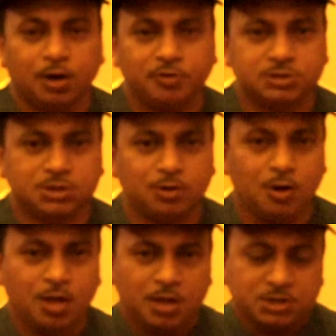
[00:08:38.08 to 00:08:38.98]
করা হয়েছিল
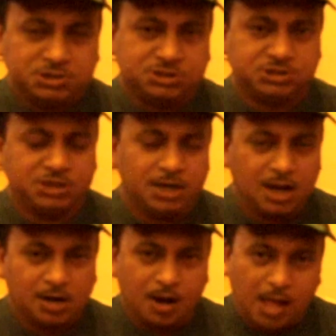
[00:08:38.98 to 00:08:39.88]

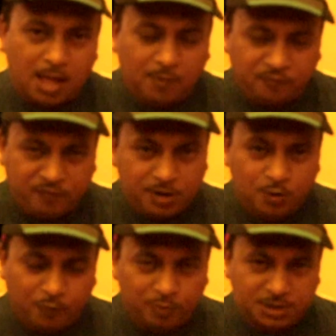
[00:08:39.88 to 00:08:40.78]
সেটার
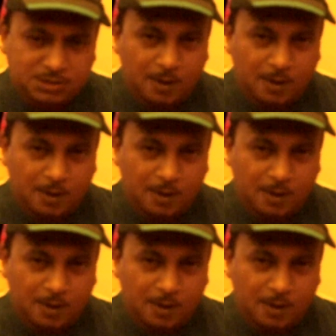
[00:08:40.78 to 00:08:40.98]
ভিডিও ফুটেজ